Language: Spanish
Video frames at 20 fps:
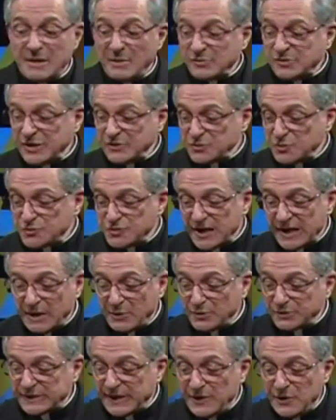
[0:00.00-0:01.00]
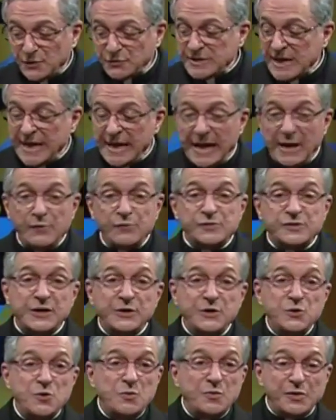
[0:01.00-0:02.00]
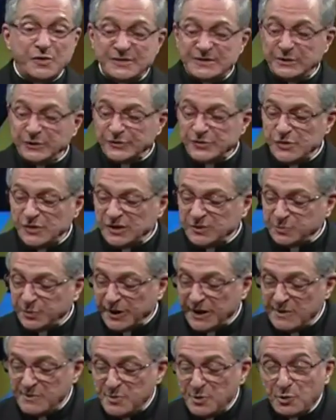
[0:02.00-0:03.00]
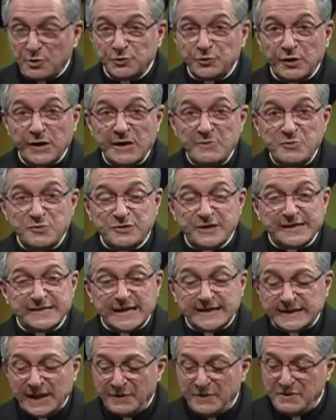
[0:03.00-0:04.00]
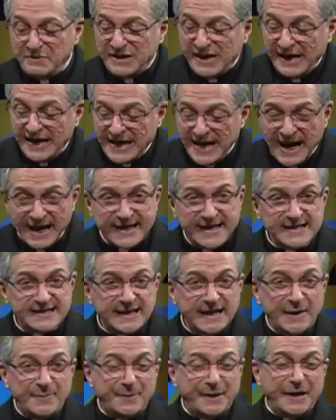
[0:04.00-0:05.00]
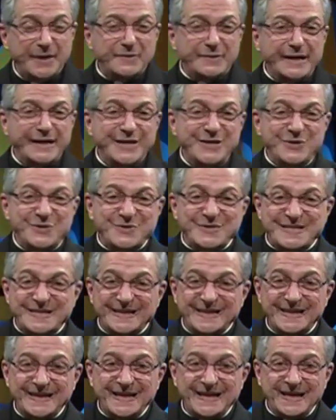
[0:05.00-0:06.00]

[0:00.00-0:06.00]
Vamos a escuchar la voz de Dios en un sinnúmero de situaciones. Por ejemplo, cuando leemos la Santa Biblia, aquí está la palabra de Dios.